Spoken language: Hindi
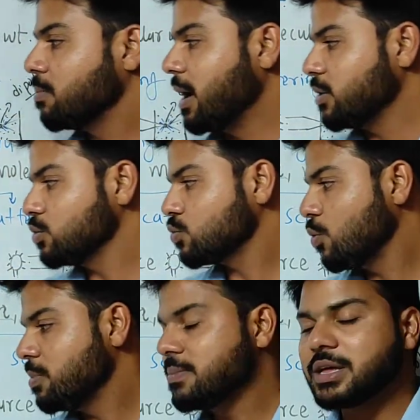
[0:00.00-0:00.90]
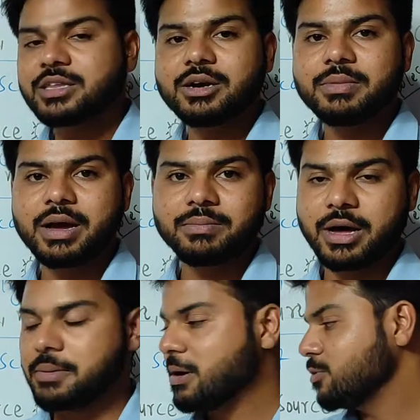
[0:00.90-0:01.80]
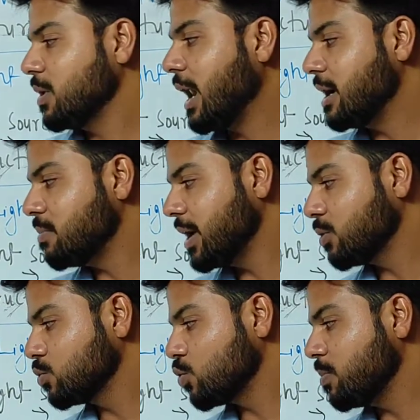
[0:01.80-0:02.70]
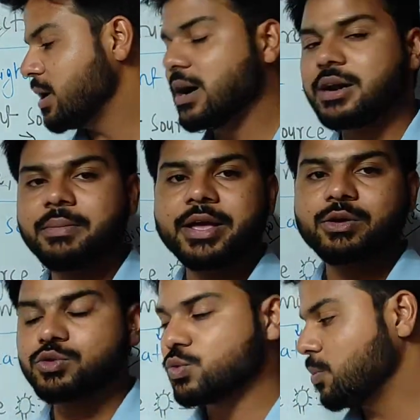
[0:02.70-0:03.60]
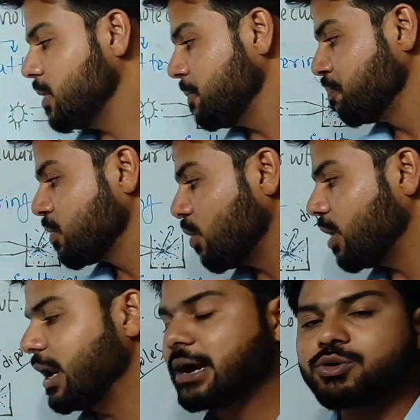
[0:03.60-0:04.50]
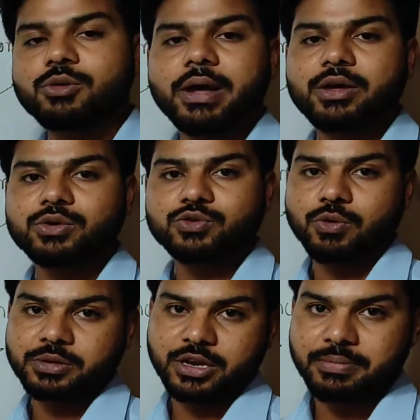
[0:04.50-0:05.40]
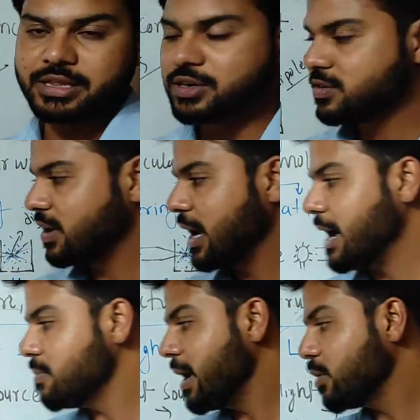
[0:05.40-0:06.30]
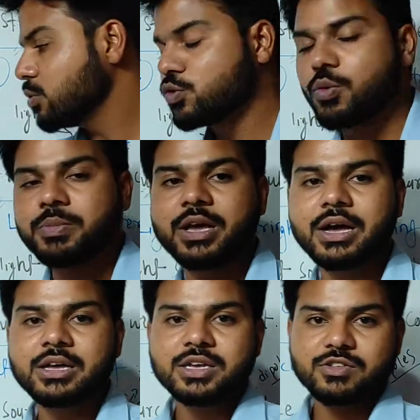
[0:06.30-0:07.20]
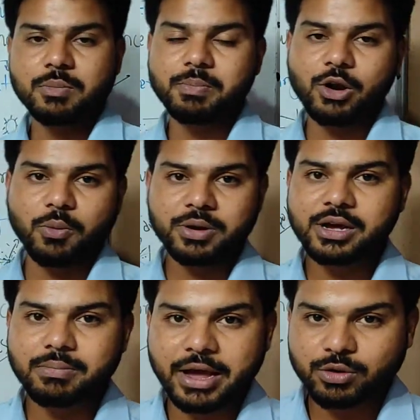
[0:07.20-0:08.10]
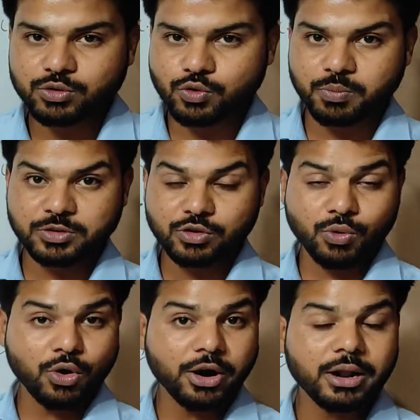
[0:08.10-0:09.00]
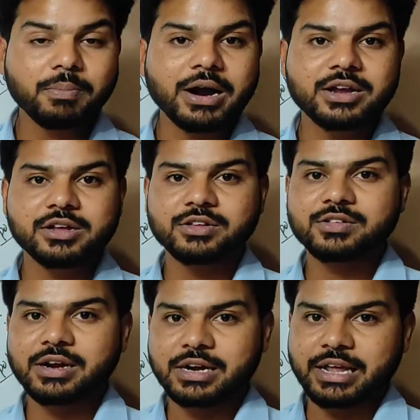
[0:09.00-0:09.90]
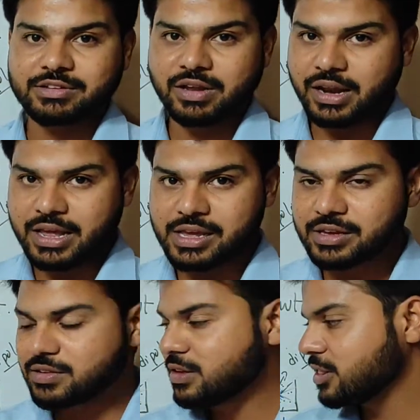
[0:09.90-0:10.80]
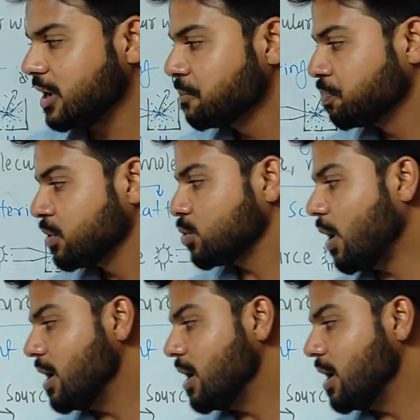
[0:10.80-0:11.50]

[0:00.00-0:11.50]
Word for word: माइक्रोस्कोपी मेथड में हमारे पास में लाइट माइक्रोस्कोपी अल्ट्रा माइक्रोस्कोपी और इलेक्ट्रॉन माइक्रोस्कोपी थ्री मेथड्स हैं लाइट माइक्रोस्कोपी या सिंपल ऑप्टिकल माइक्रोस्कोपी से कोलर्डल पार्टिकल्स का डिटेक्शन नहीं किया जा सकता है तो